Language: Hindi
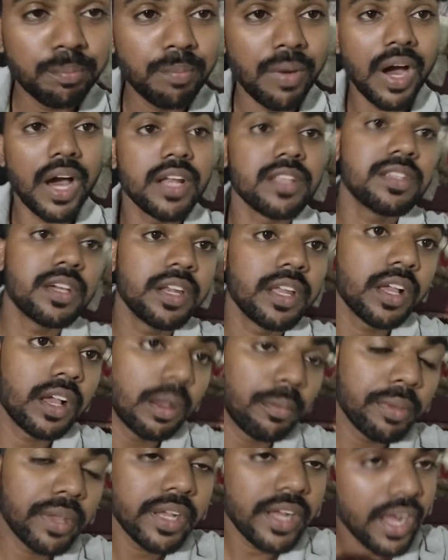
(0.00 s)
बाहर जाने का
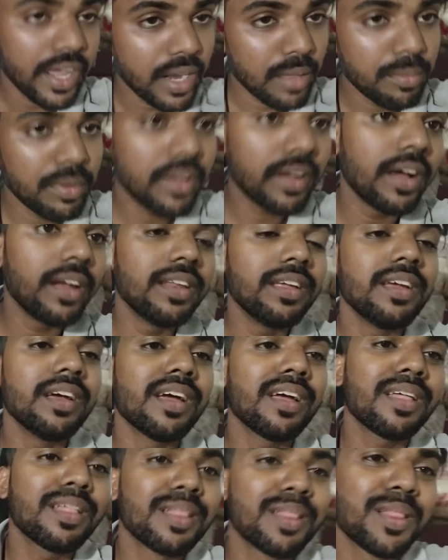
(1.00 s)
अभी खाना भी खा
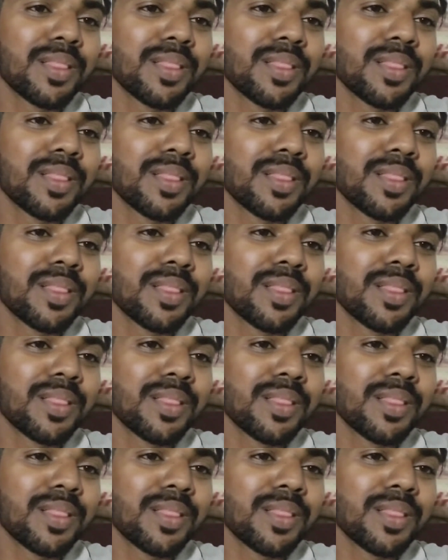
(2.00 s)
लिया है